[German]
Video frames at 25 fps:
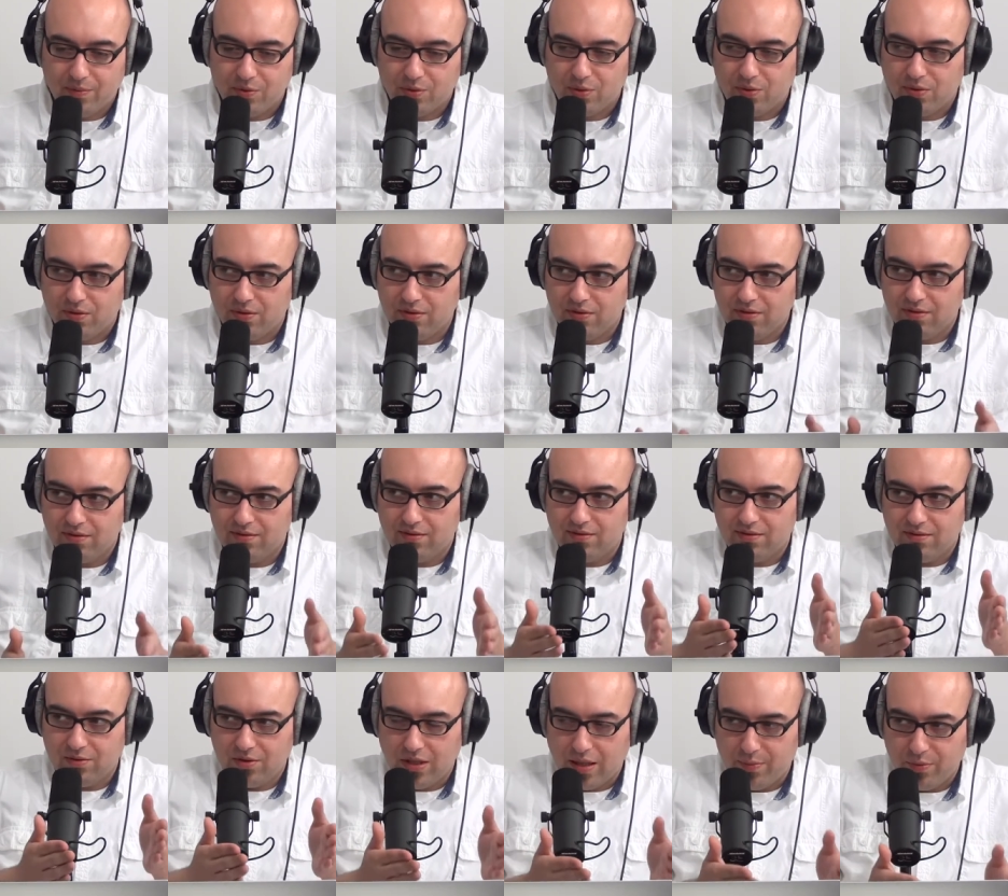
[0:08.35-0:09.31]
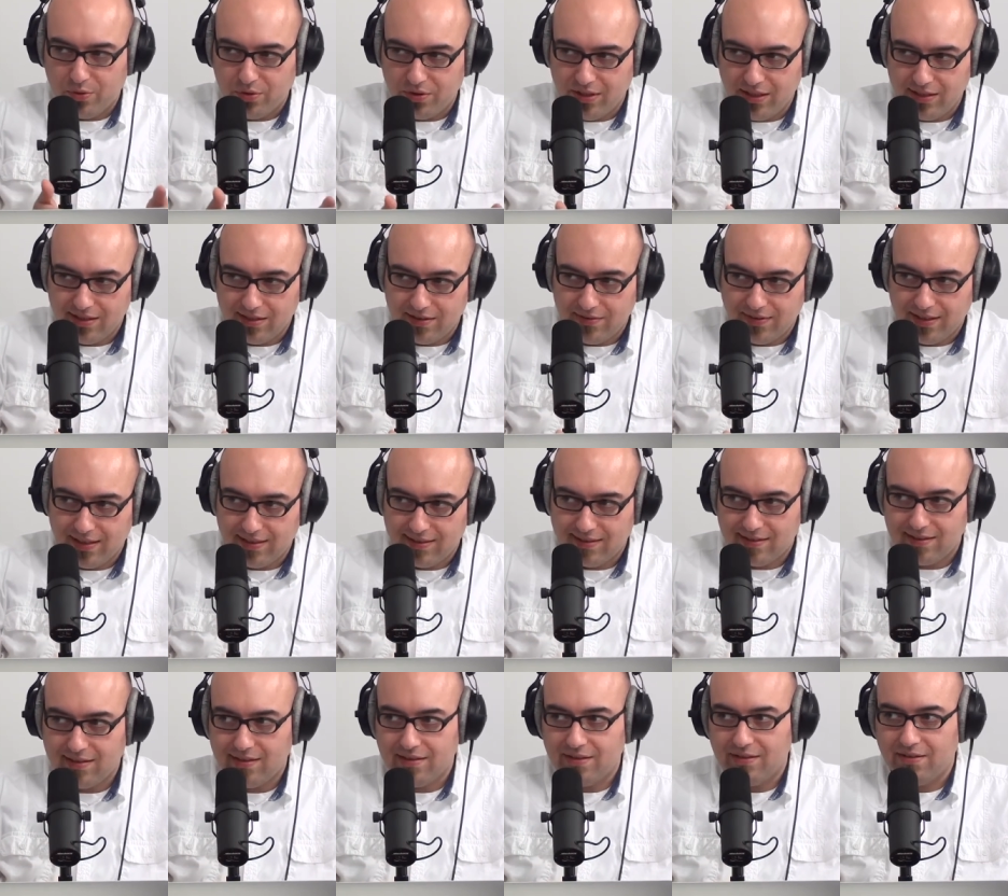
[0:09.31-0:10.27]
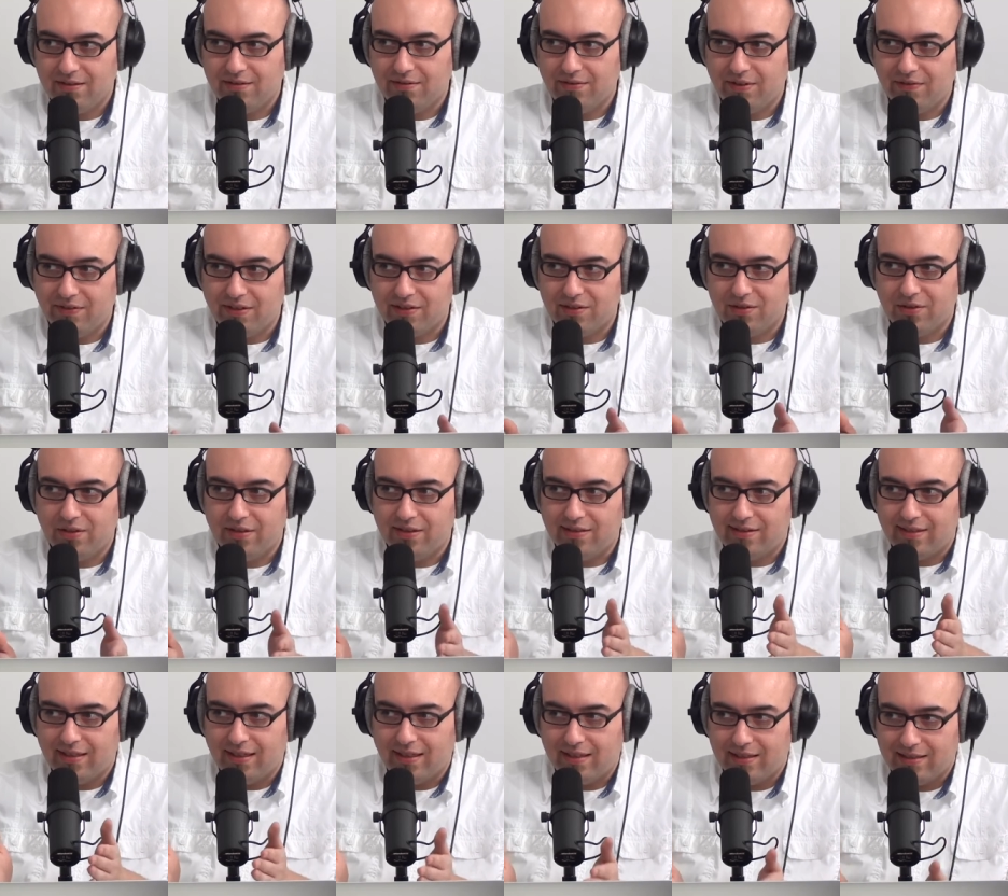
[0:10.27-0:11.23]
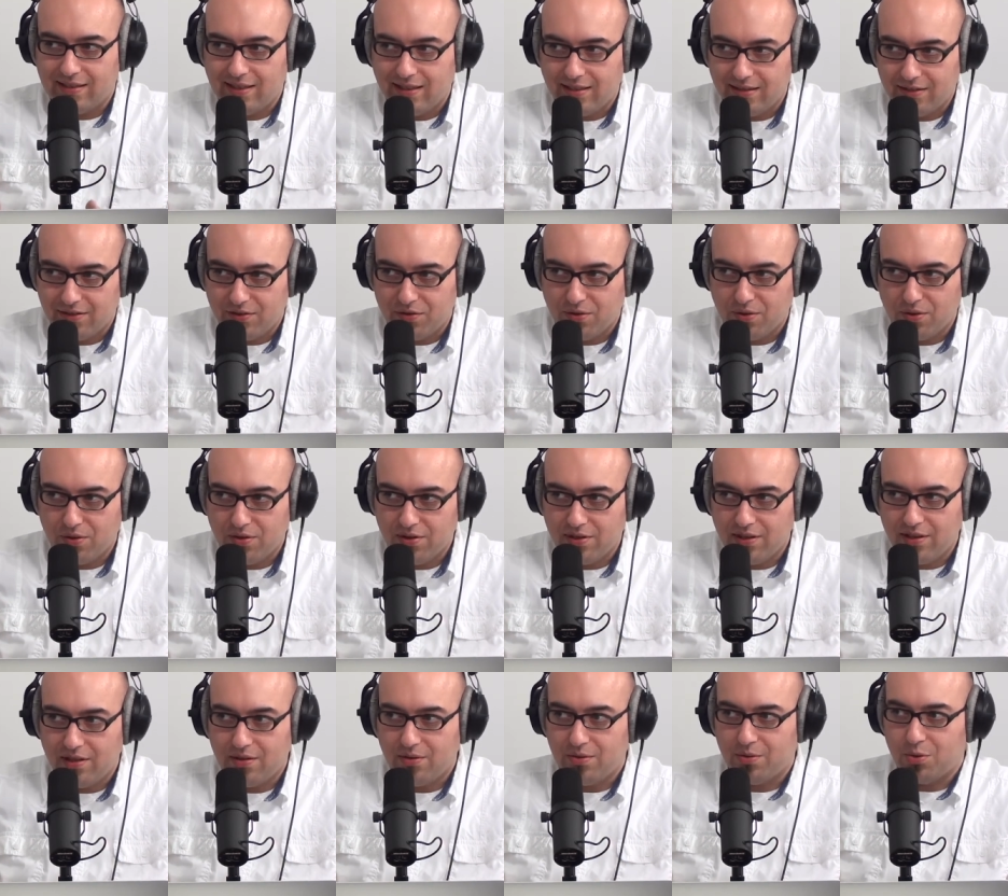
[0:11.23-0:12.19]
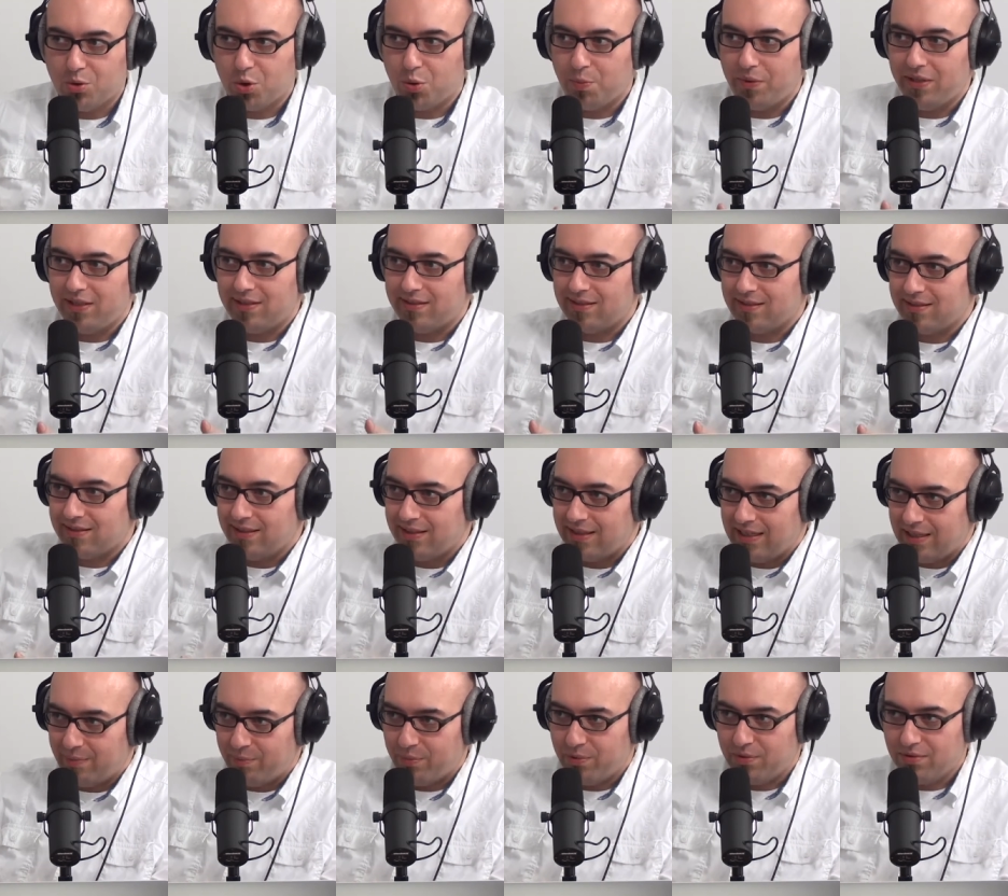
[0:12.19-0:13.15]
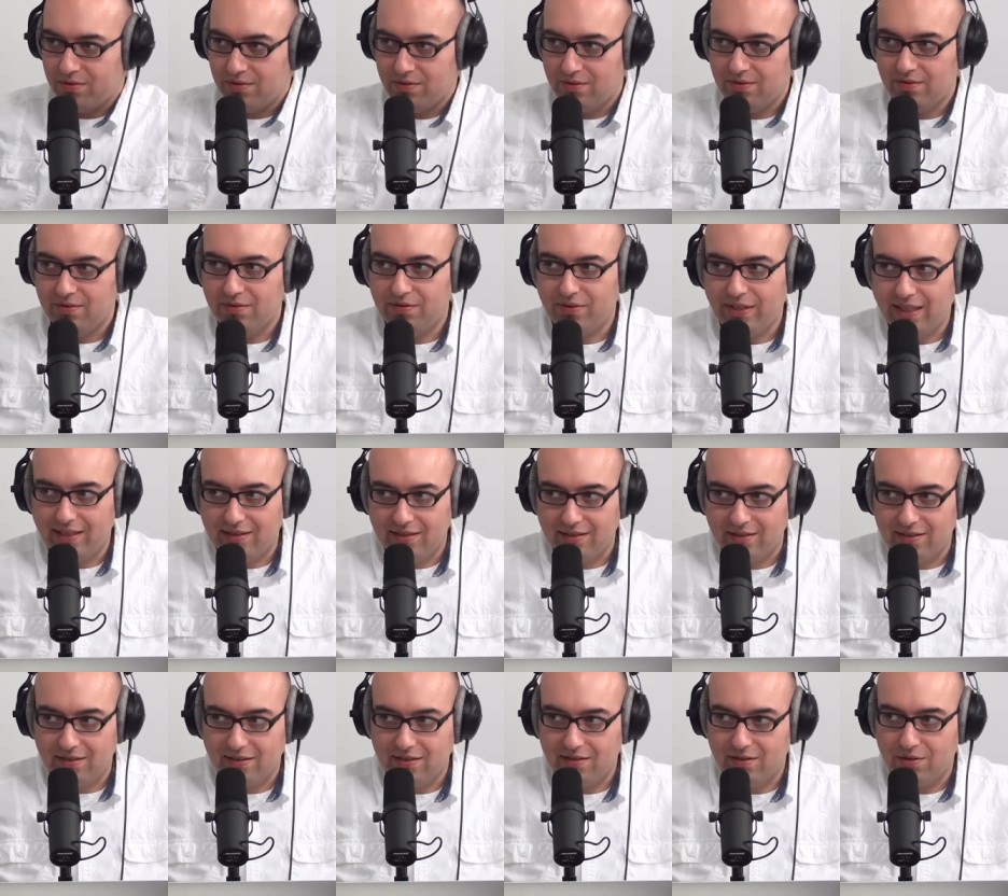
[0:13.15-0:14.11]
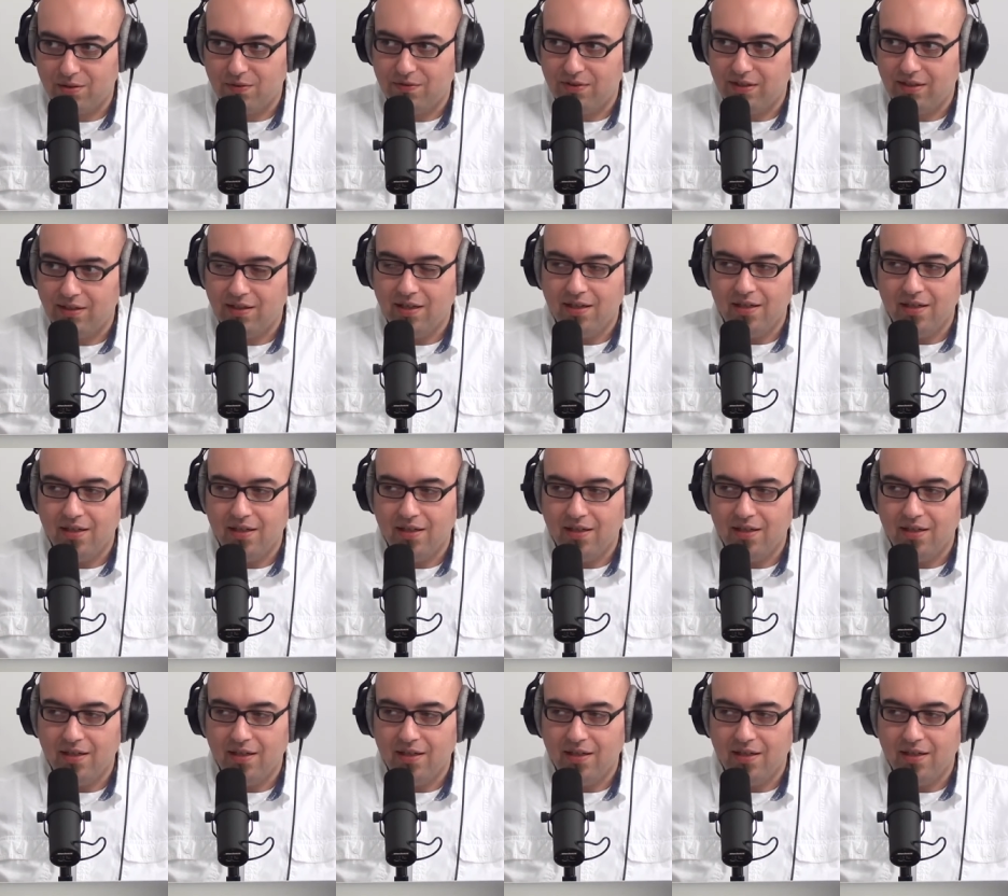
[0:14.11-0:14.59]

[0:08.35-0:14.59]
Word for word: So, du abonnierst was, wenn was Neues da ist, lädt es runter und du spielst es dann ab. Fertig. Das ist ja. so wie